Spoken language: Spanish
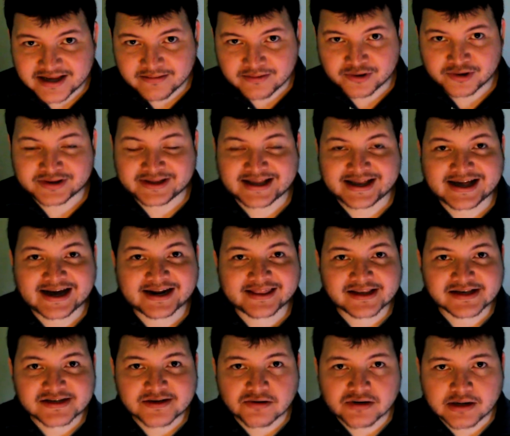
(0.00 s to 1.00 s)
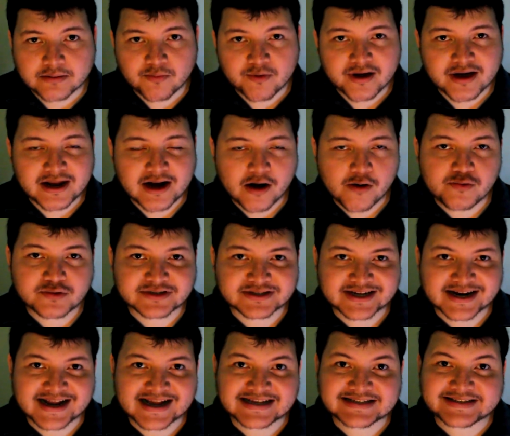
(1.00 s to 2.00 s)
libro de cartas a una mujer
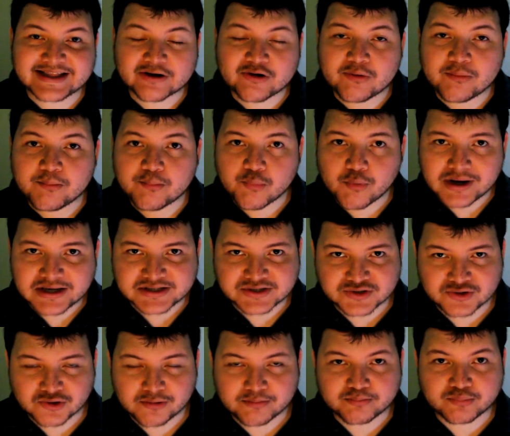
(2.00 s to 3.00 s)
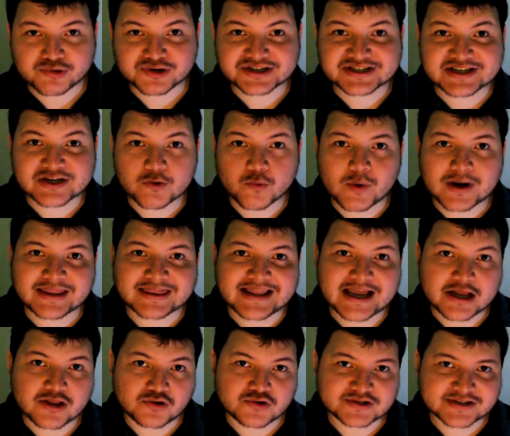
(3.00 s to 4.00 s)
ilustre está compuesto por
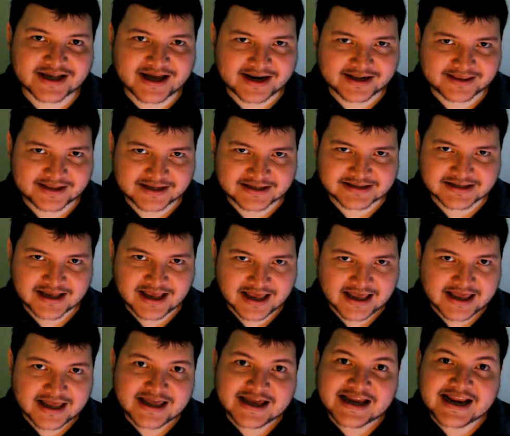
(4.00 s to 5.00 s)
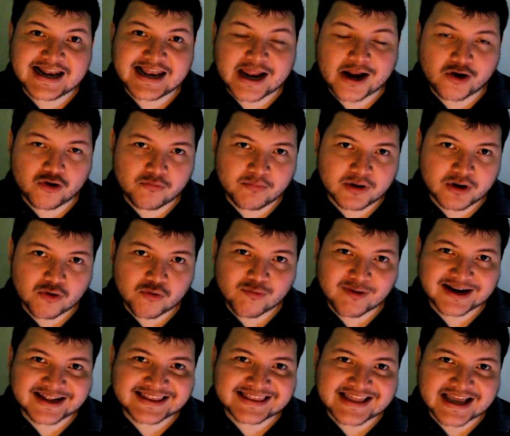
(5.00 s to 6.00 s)
52 cartas y la número
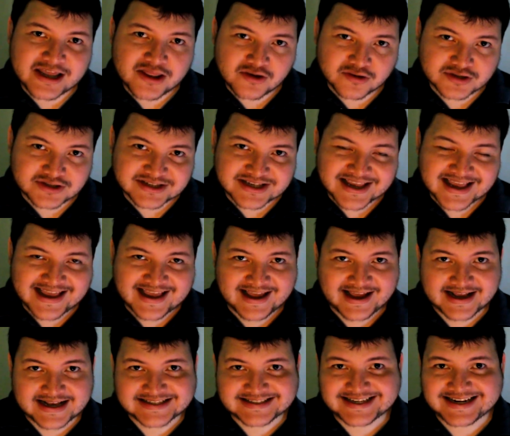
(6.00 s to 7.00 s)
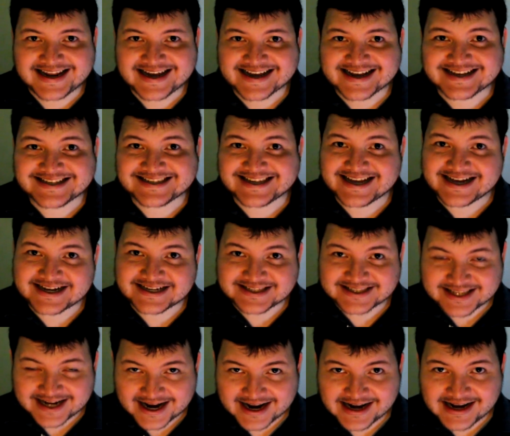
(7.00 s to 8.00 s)
42 es de la que se
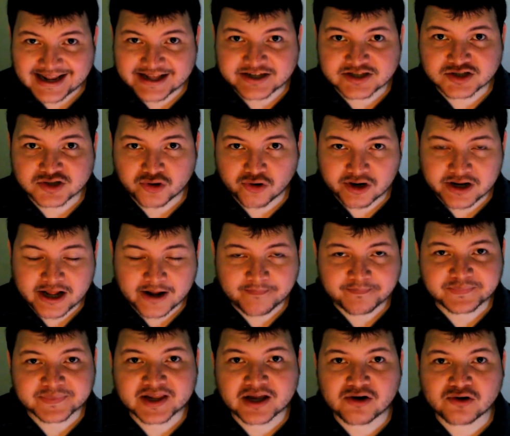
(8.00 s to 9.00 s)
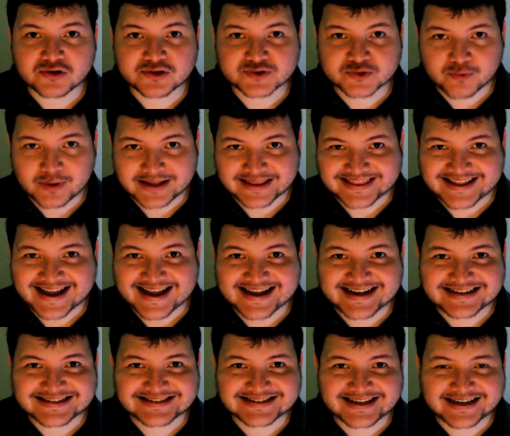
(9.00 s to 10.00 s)
extrae la historia que nos cuenta
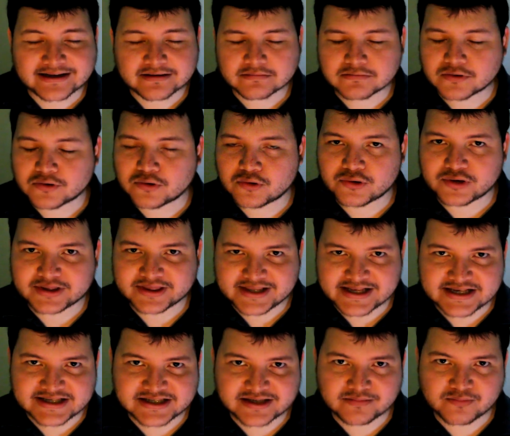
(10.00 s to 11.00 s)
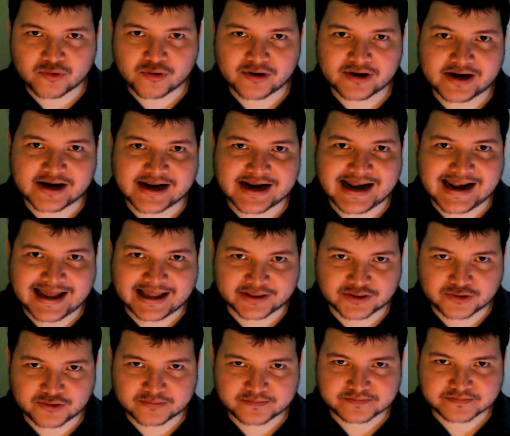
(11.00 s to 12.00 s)
este cortísimo
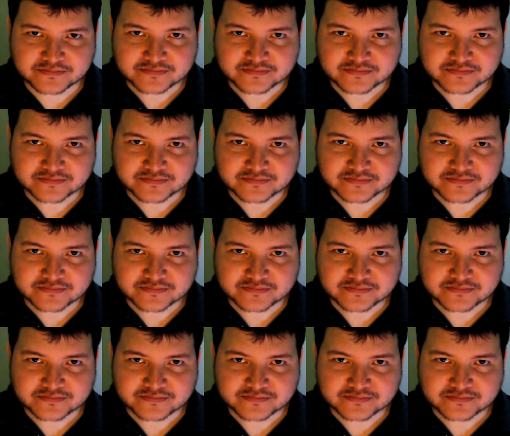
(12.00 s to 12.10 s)
relato,